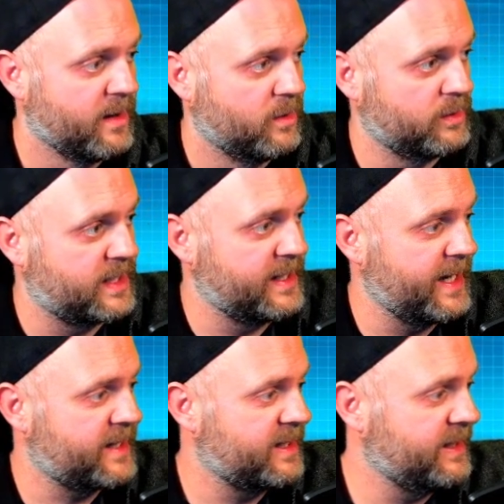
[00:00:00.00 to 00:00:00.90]
Und die
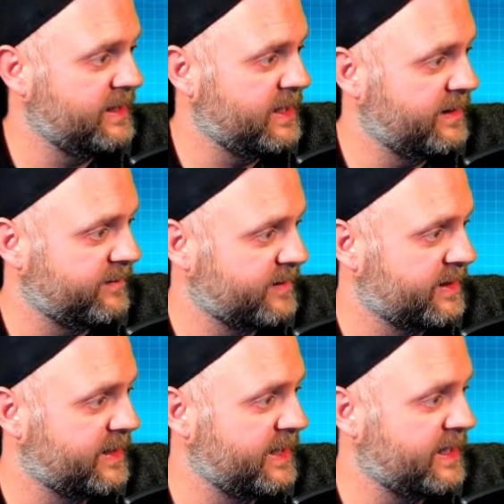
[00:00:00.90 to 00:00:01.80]
Necklinie,
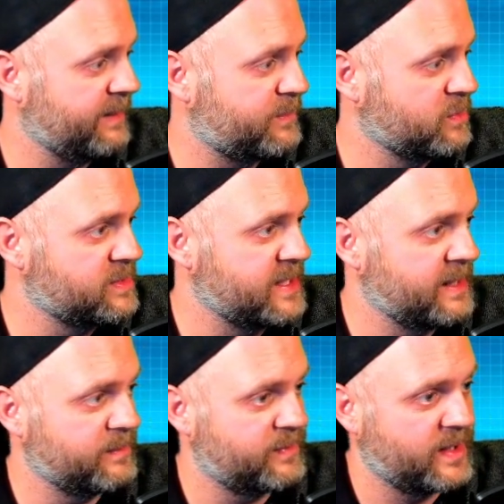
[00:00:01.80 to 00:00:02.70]
die gibt uns
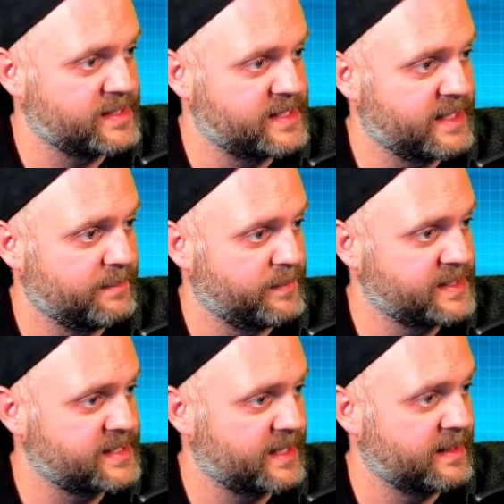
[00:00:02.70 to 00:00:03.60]
ebenfalls hier ein
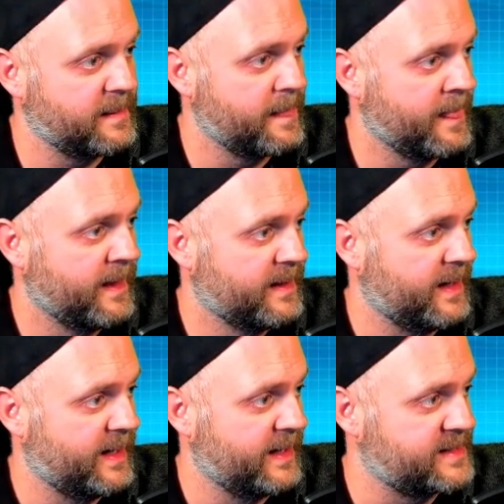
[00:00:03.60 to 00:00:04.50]
bisschen
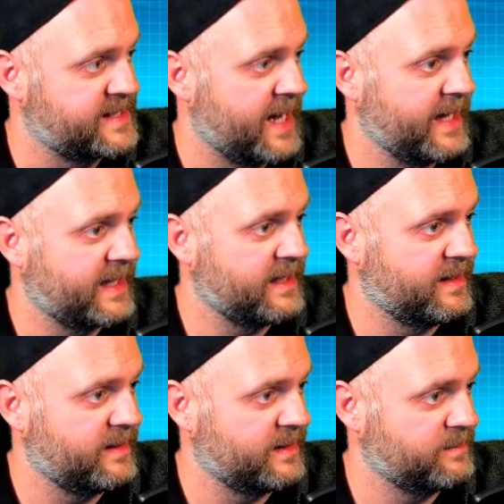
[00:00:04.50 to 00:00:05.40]
äh, Zeichen.
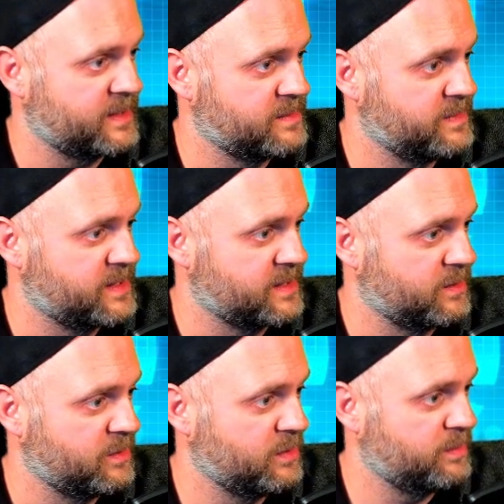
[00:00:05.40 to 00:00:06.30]
Ja, ich nehme das ein bisschen
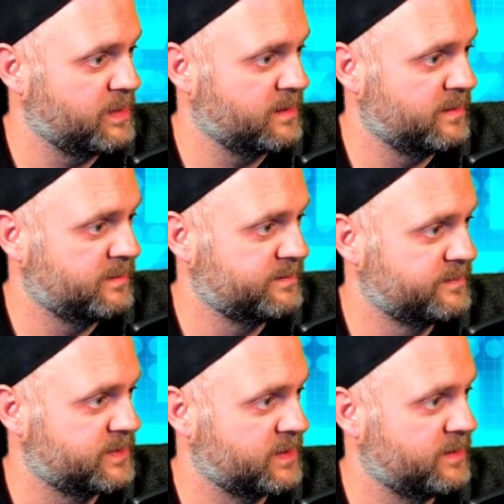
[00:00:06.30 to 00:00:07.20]
rüber.
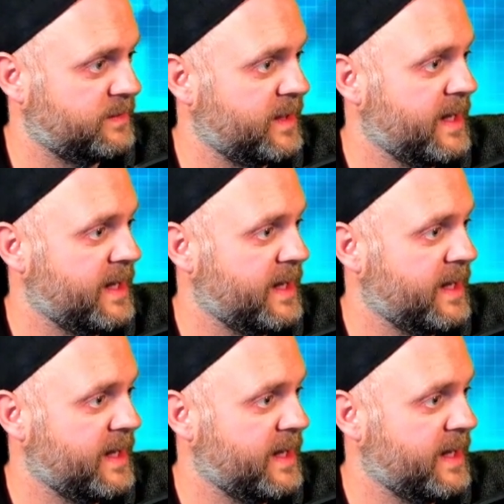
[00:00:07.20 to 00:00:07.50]
So.